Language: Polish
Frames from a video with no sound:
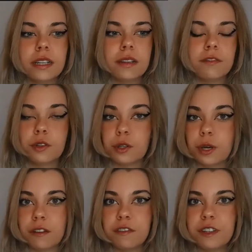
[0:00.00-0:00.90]
e,
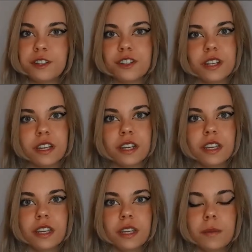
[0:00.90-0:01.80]

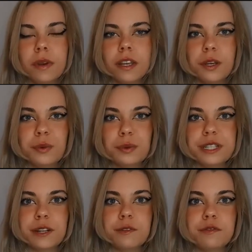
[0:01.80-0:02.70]
fotograficznych i branie
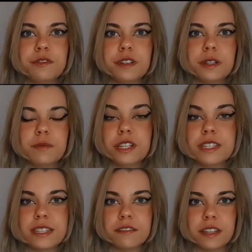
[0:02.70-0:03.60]
udziału w e,
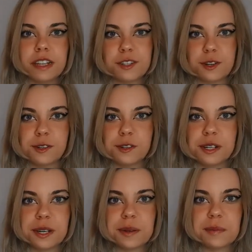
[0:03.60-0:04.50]
przedstawieniach
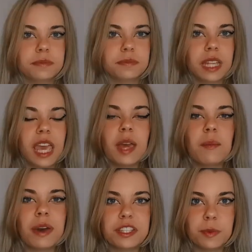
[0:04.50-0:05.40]
szkolnych.
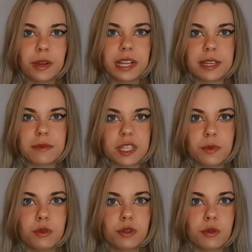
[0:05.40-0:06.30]
Bardzo polecam
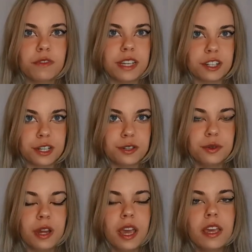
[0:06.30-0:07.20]
zespół szkół w
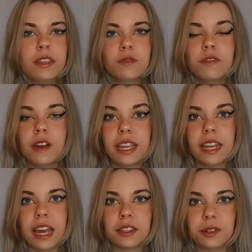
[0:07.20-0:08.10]
Zarzeczu z
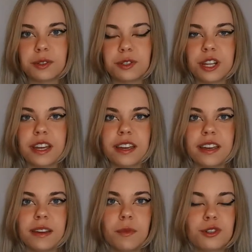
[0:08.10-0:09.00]
uwagi na to, że
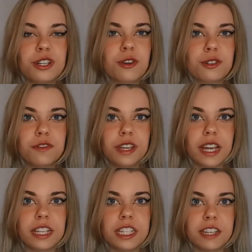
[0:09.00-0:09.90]
można
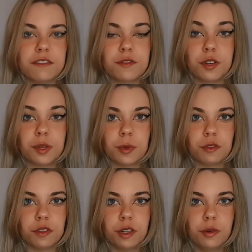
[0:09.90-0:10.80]
rozwijać się w swoim
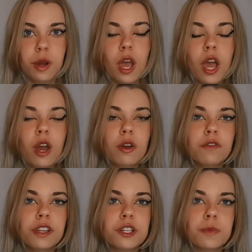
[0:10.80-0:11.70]
profilu
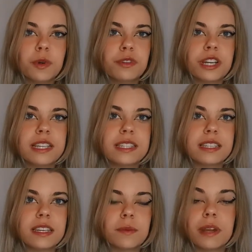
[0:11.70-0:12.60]
również
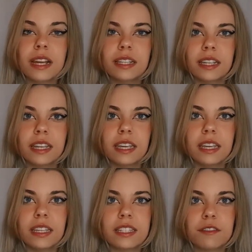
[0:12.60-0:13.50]
poprzez e,
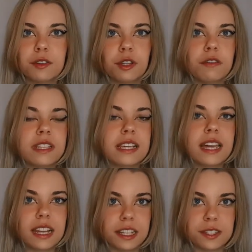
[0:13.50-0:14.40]
praktyki zawodowe
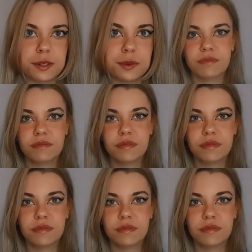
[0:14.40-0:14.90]
za granicą.